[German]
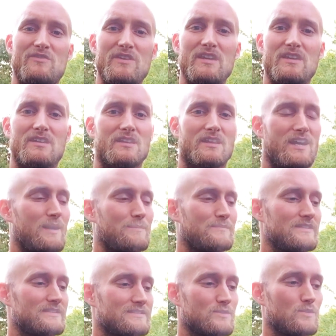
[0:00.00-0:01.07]
wie gehabt,
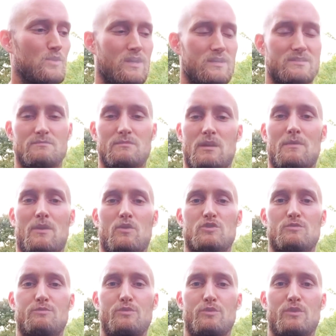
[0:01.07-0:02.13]
die ist der Lukas immer am
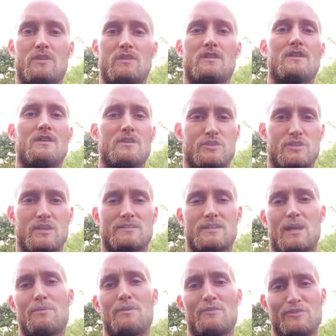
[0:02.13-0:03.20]
Ausbügeln. Checkt's
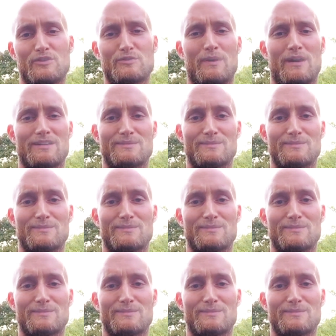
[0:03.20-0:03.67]
ab, viel Spaß